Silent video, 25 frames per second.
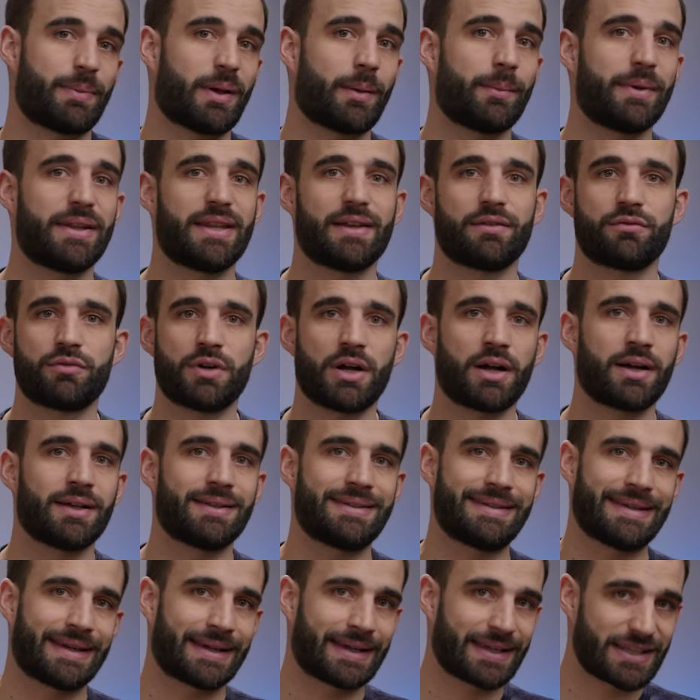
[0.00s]
permet d'avoir
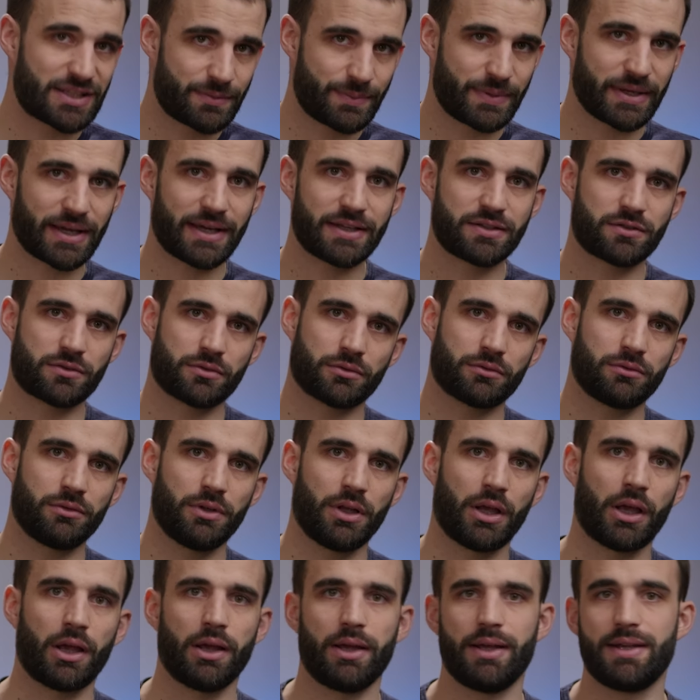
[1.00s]
des respirations,
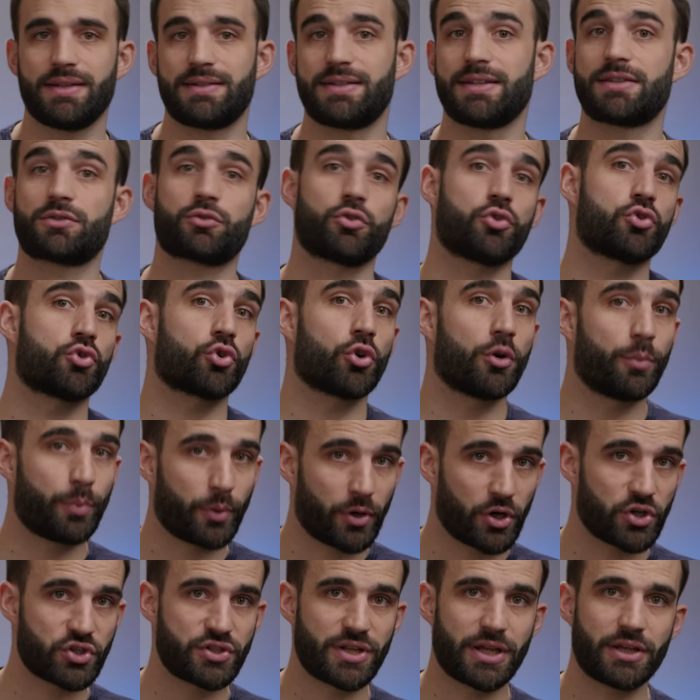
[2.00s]
et c'est ce que je
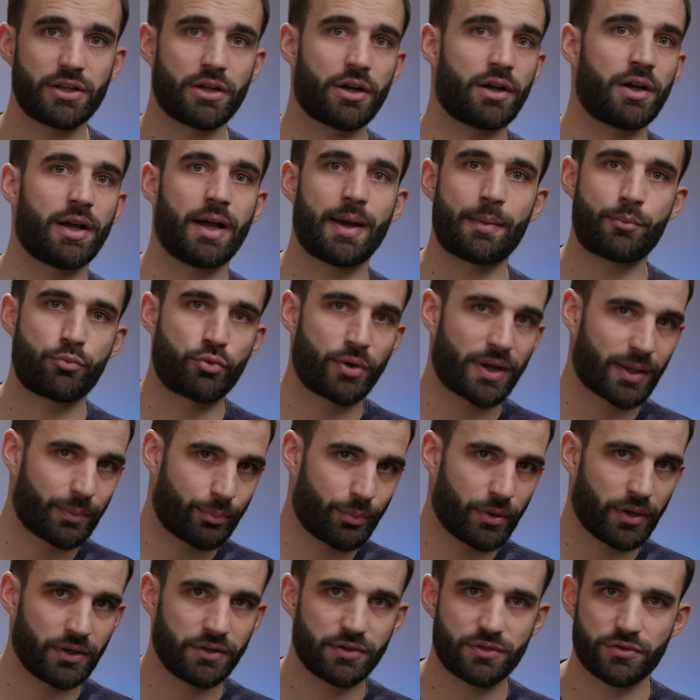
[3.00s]
reproche d'ailleurs à
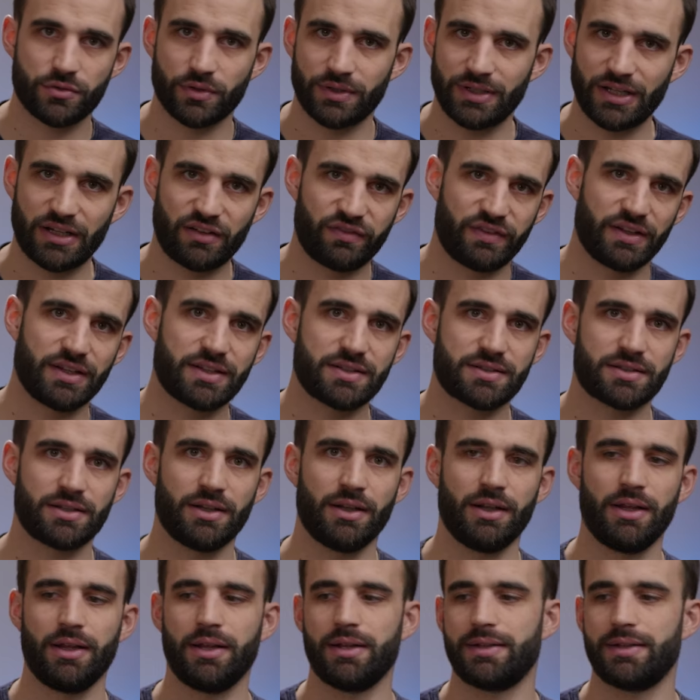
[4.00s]
Breakpoint sur Netflix,